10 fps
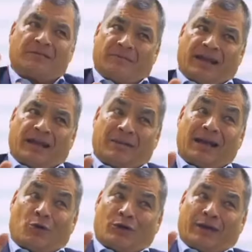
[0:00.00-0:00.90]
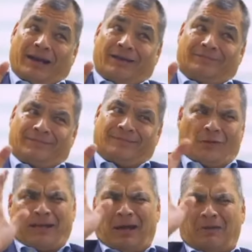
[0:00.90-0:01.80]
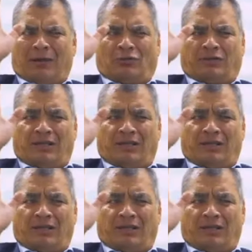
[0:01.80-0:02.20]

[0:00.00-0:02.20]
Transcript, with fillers: hacer quedar mal a Correa, que dominaba la